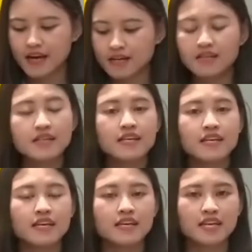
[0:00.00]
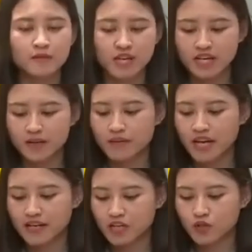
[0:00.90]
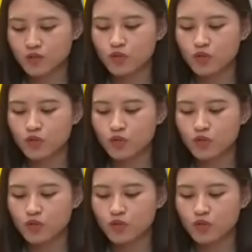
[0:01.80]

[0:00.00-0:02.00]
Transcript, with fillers: yang dikirimkan dari Belanda atau